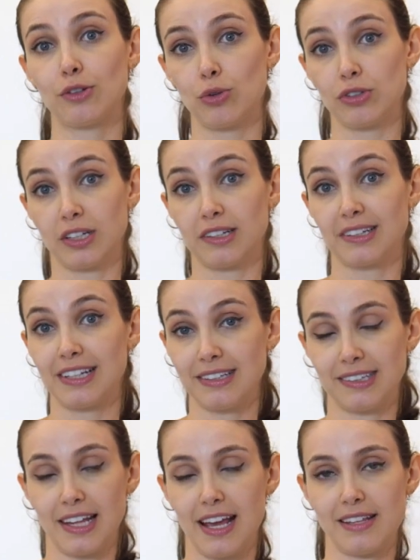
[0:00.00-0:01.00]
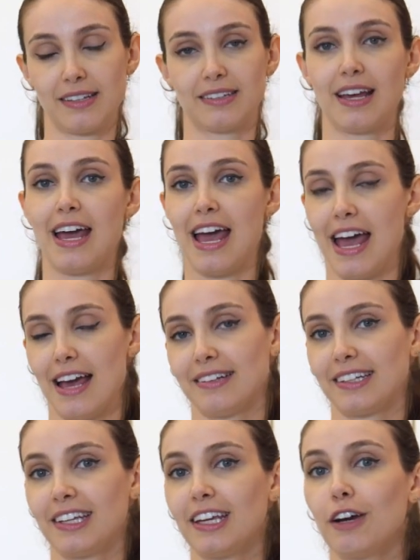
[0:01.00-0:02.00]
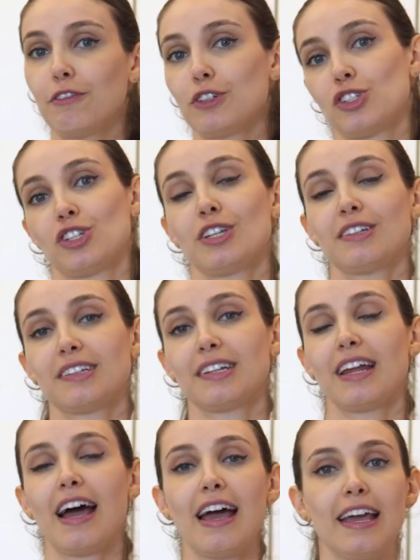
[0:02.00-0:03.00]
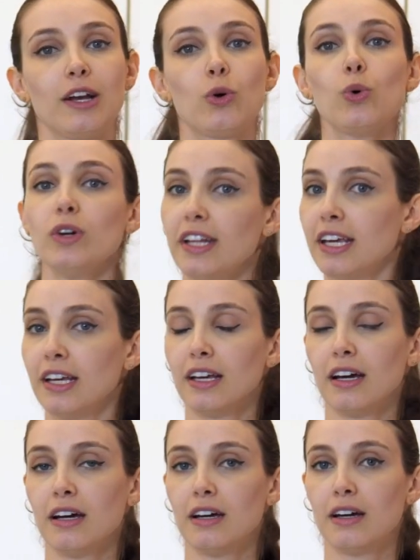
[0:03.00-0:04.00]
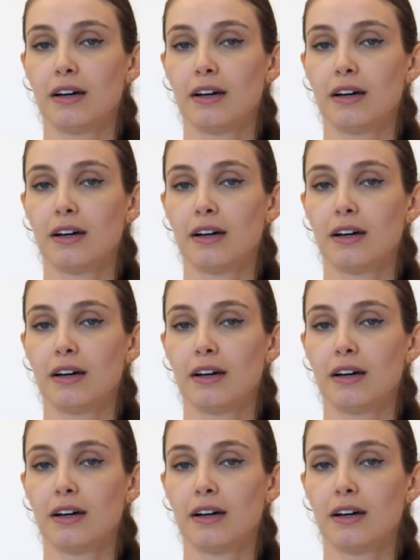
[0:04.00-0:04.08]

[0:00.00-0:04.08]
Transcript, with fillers: outras receitas. Essa aqui que eu vou te ensinar é coringa